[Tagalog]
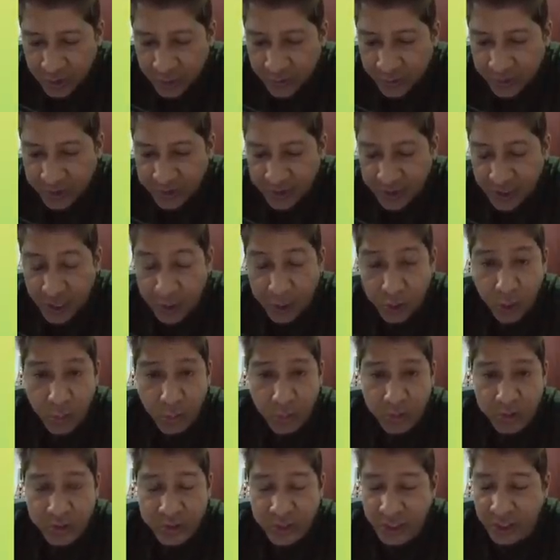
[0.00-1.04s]
napandiado
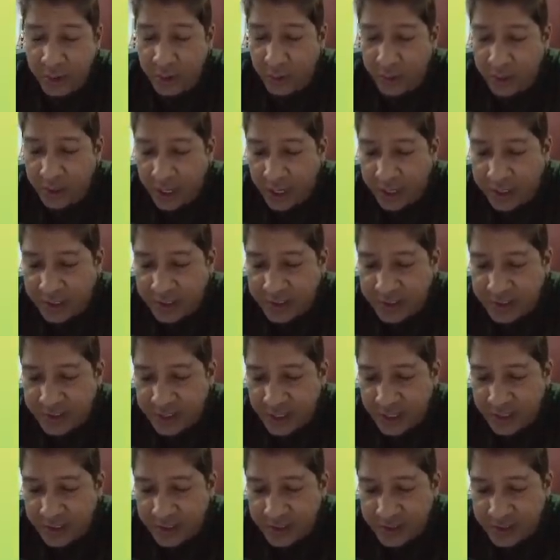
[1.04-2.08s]
numero 5, Yanas
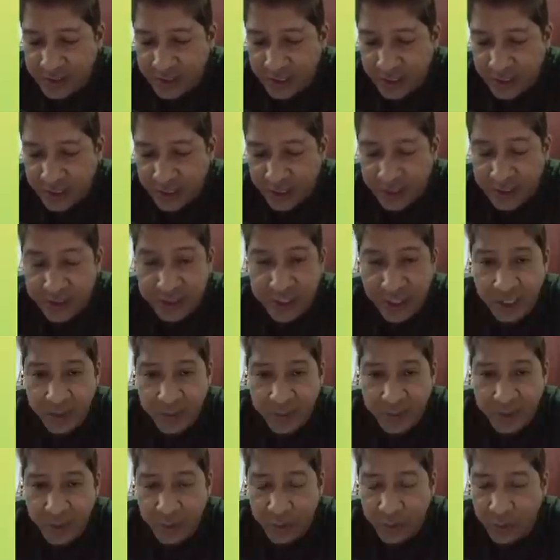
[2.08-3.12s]
Dance, nasa kay
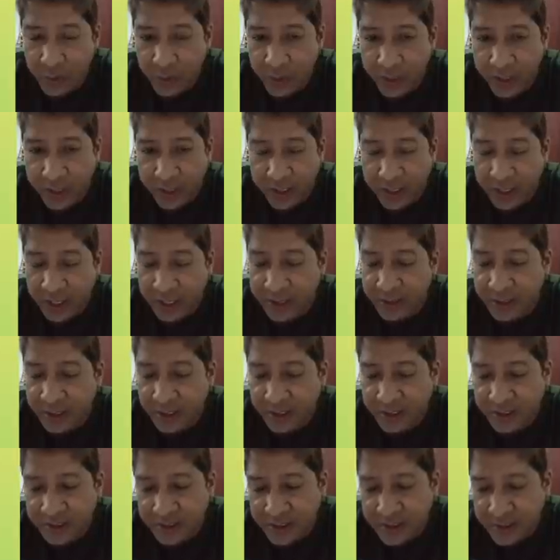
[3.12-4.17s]
JB Uno
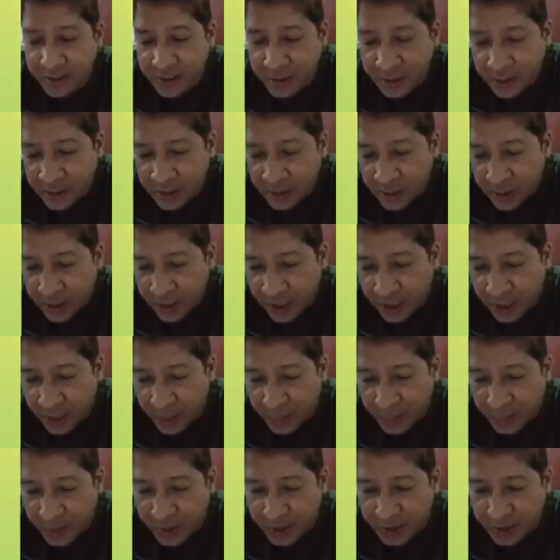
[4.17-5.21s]
Hernandez.
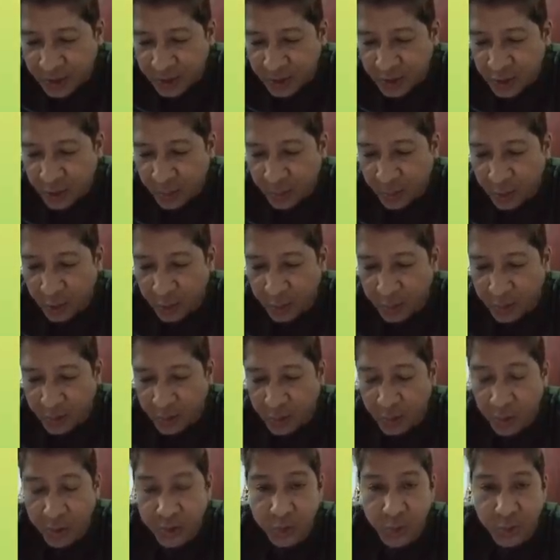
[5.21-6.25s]
Kaya ang first choice ko po,
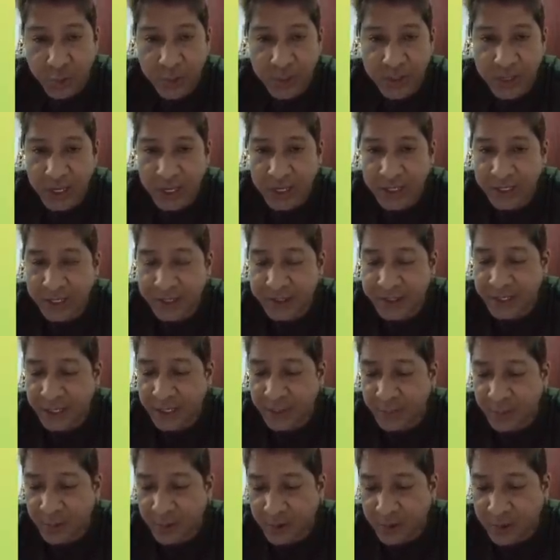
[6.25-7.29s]
numero 8, Medalla de
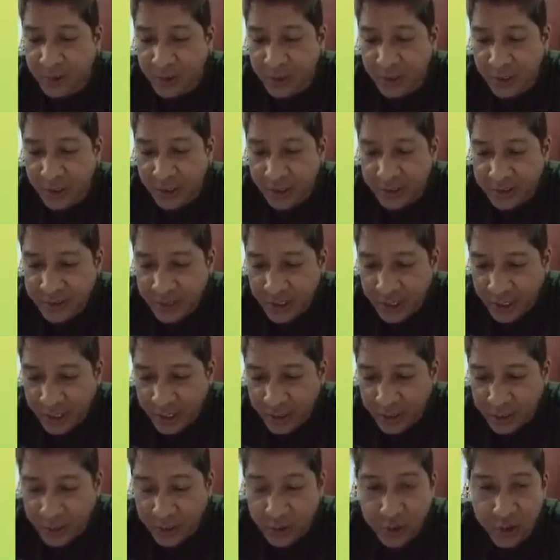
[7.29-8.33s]
Amor.
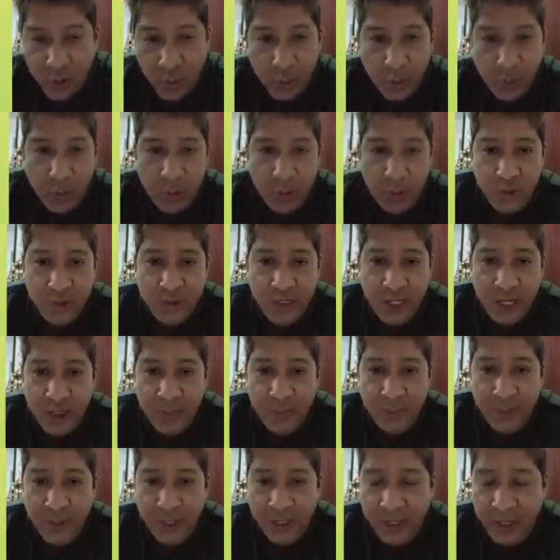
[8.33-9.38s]
Second choice, numero 2,
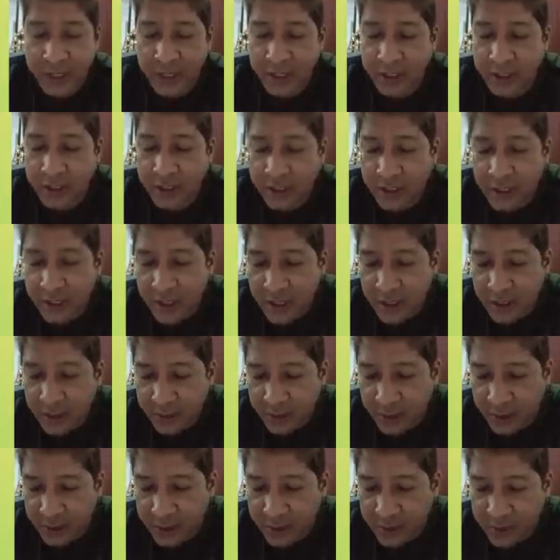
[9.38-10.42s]
Dan
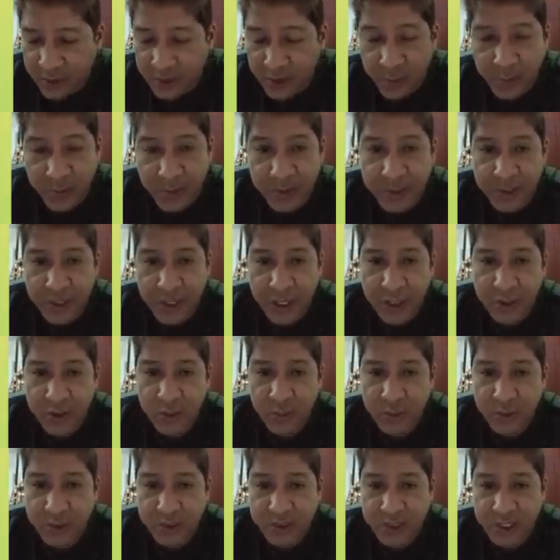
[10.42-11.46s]
Third choice, sa
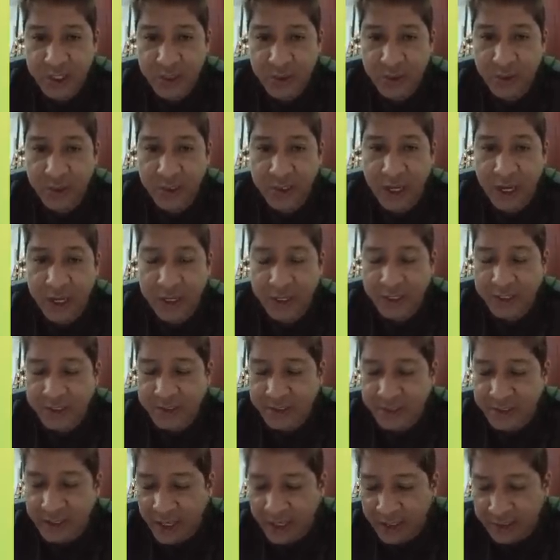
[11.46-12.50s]
pandiyado, numero 5,
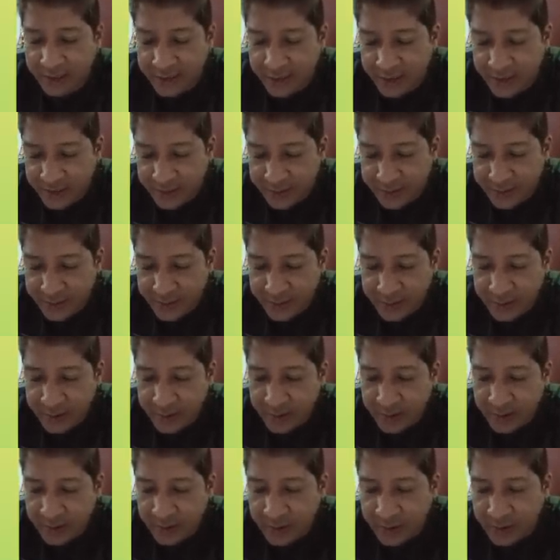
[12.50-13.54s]
Yanas Dance.
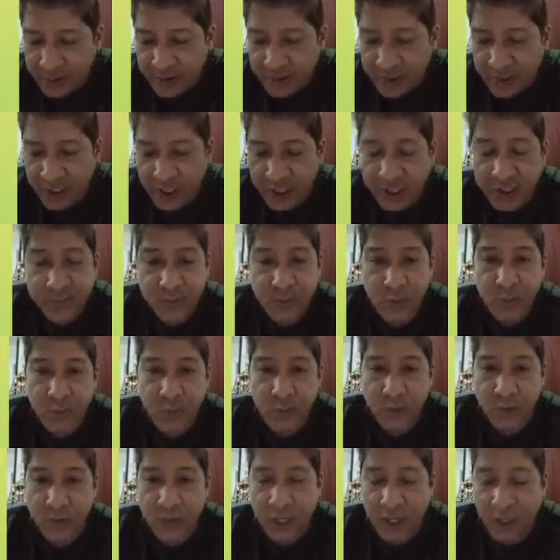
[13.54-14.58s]
Sa race
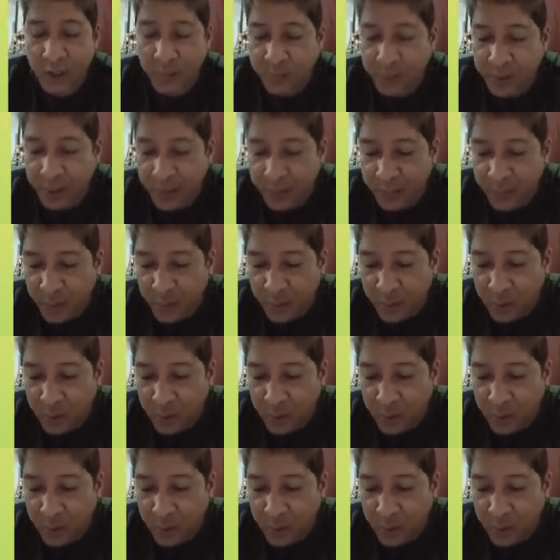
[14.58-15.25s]
4 po tayo, pick